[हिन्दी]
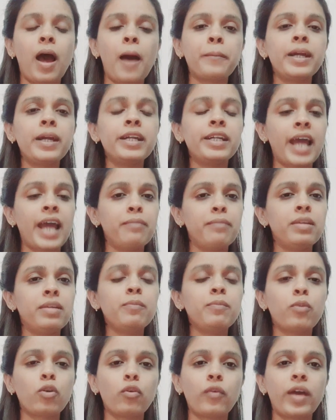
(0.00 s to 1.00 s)
आपकी
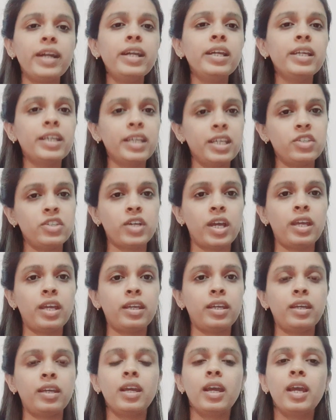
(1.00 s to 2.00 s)
टाइमिंग प्रोवाइड की
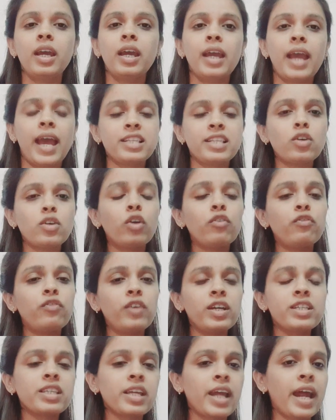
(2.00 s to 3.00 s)
जाएगी ऐसा कोई
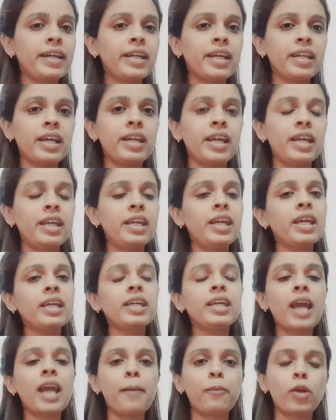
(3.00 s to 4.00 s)
फिक्स क्राइटेरिया नहीं है
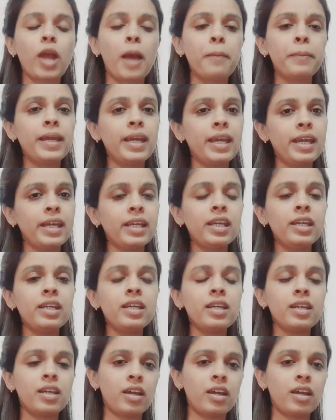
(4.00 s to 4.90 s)
कि आपको यहाँ पे एक ही